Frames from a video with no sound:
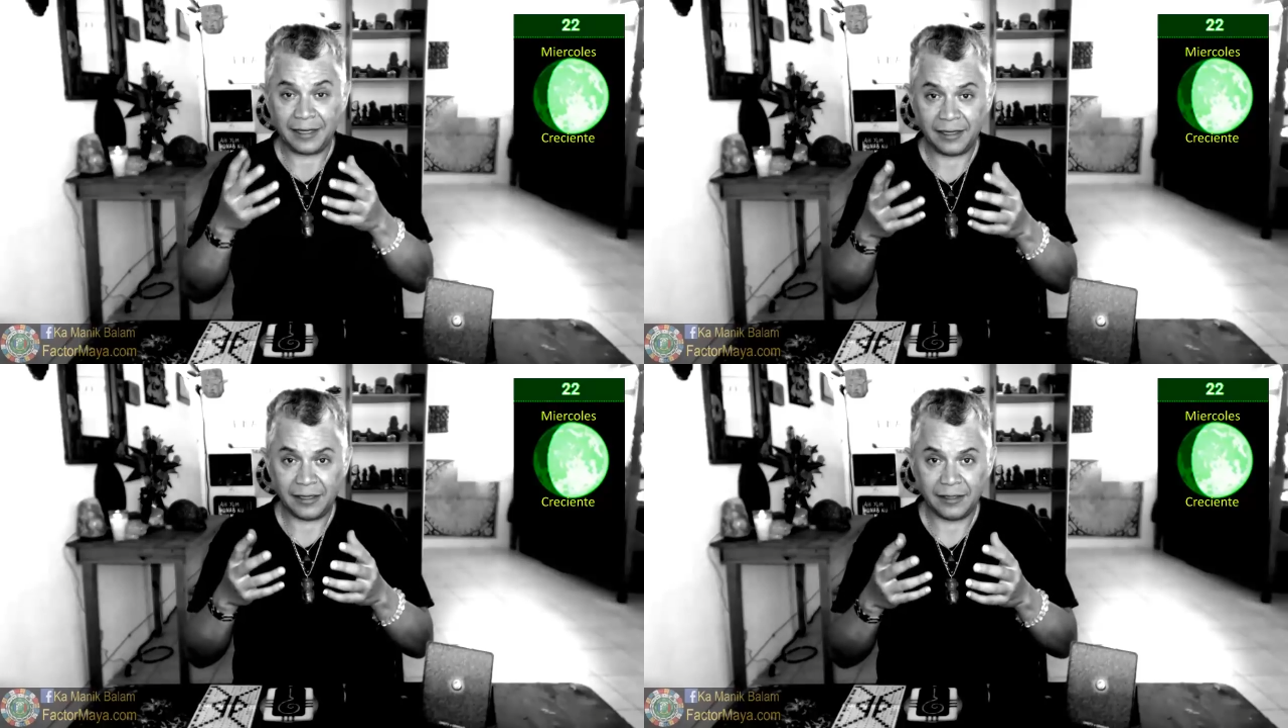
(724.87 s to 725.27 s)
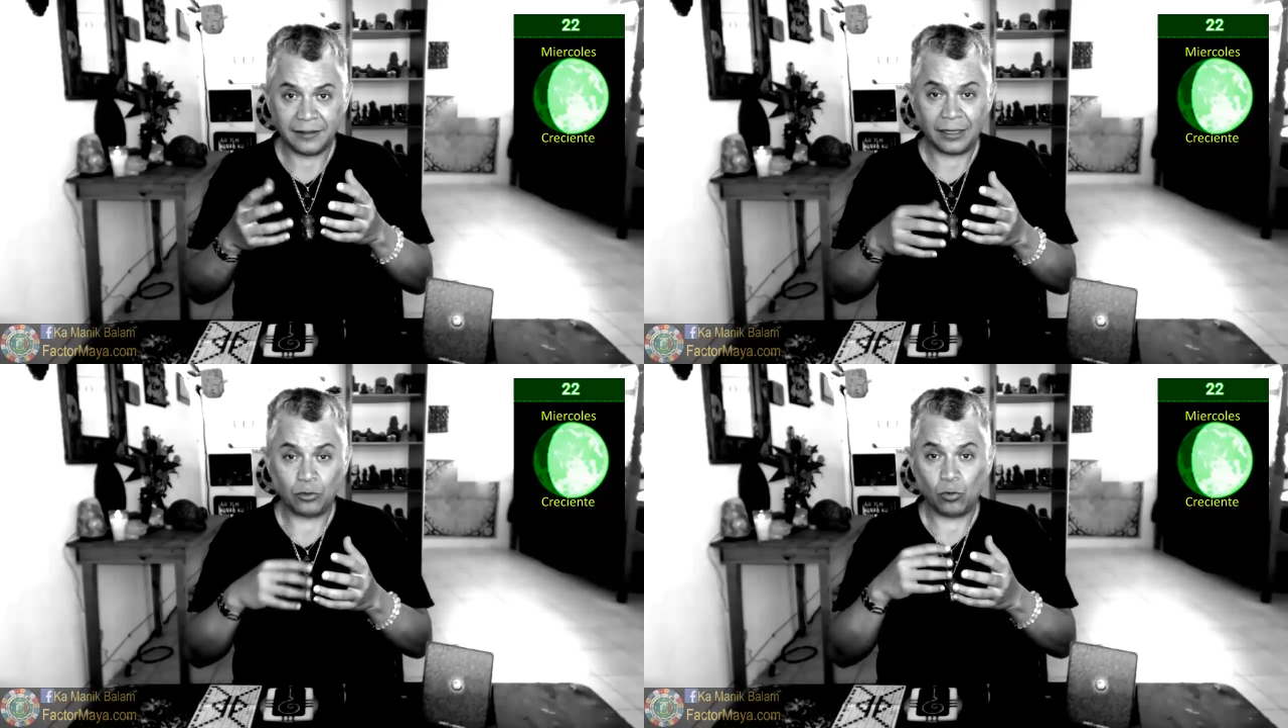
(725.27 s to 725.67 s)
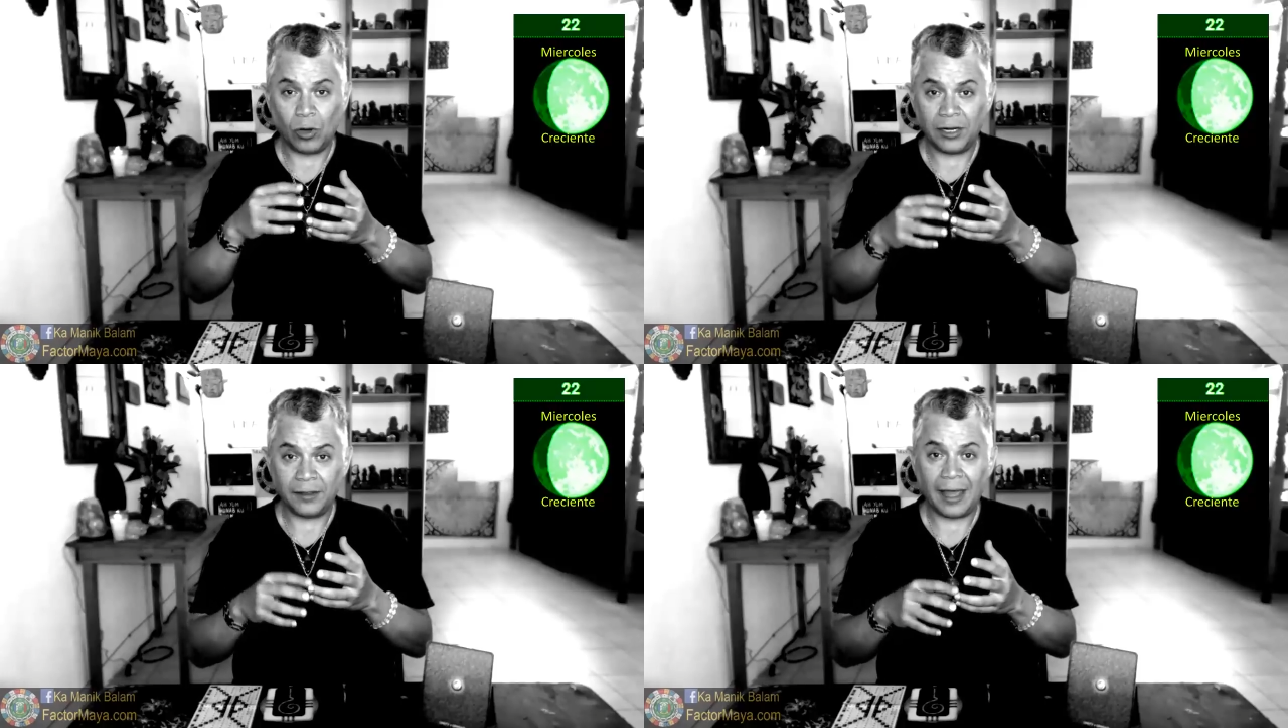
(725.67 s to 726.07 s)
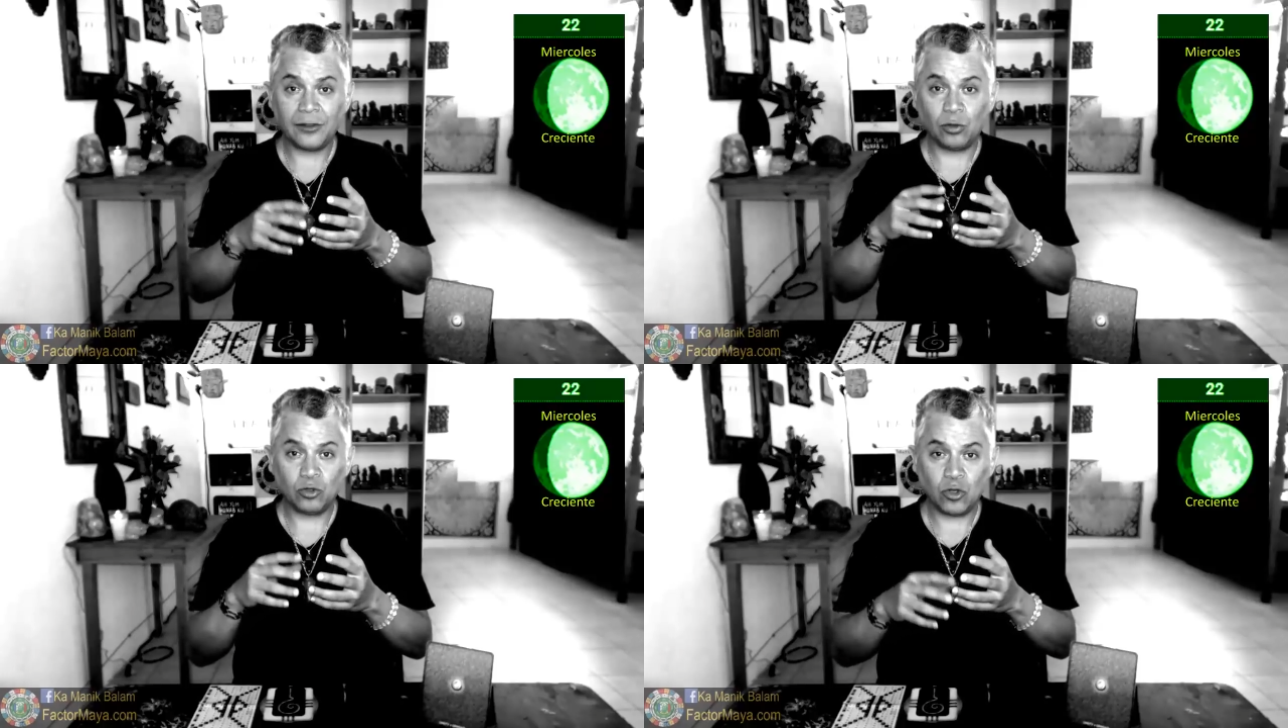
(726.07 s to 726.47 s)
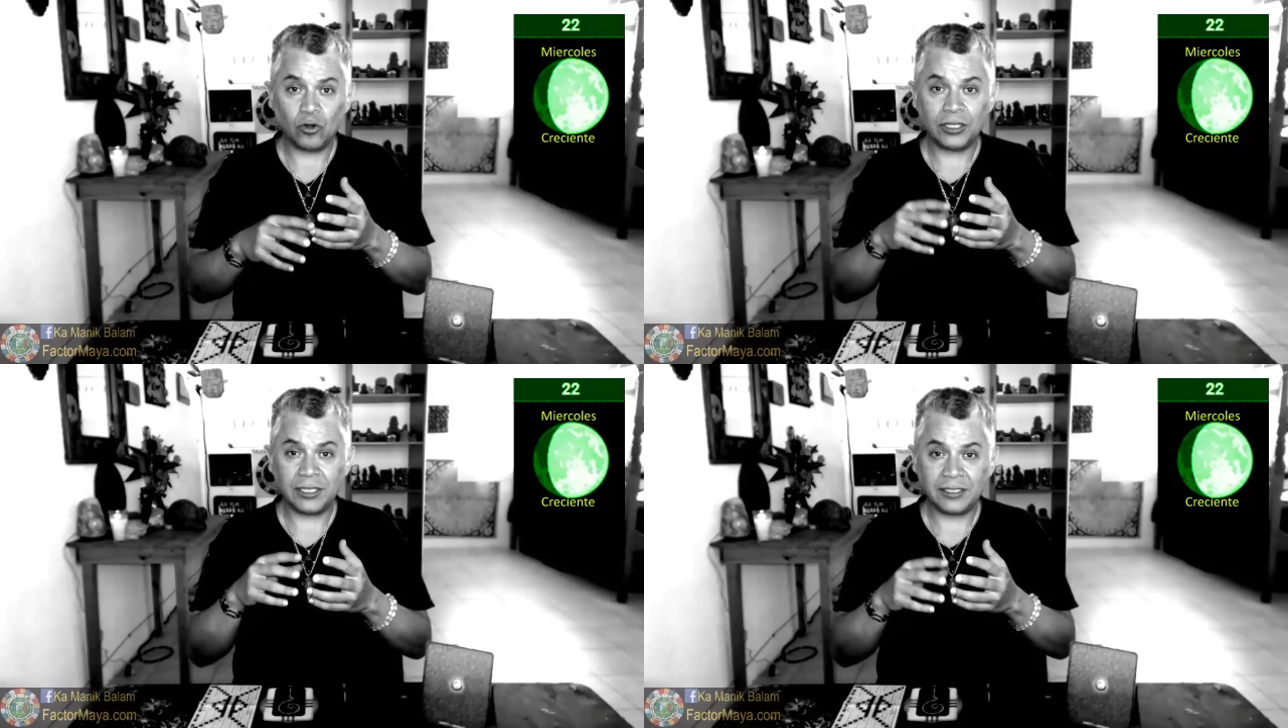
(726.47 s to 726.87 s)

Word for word: ti, de tu dualidad, tus dones,